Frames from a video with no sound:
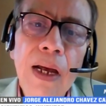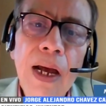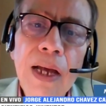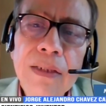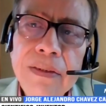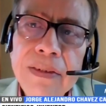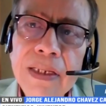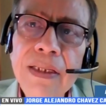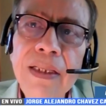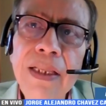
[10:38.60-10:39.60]
han, se
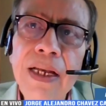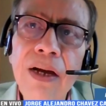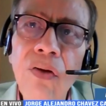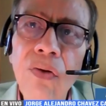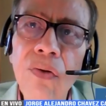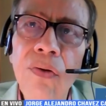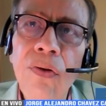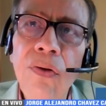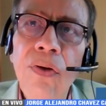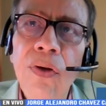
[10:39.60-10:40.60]
han dedicado
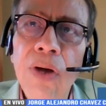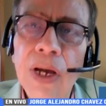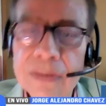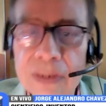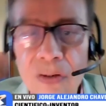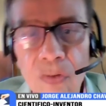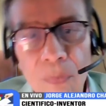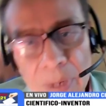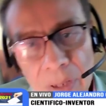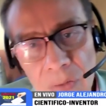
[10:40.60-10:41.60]
a ser
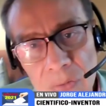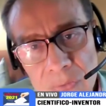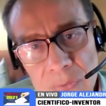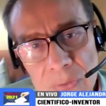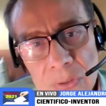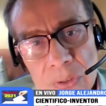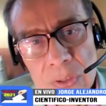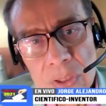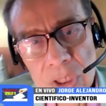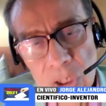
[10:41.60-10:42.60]
nombrados
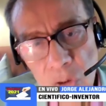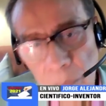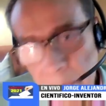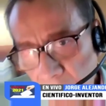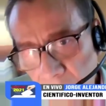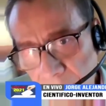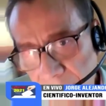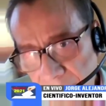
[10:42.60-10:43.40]
y lo peor,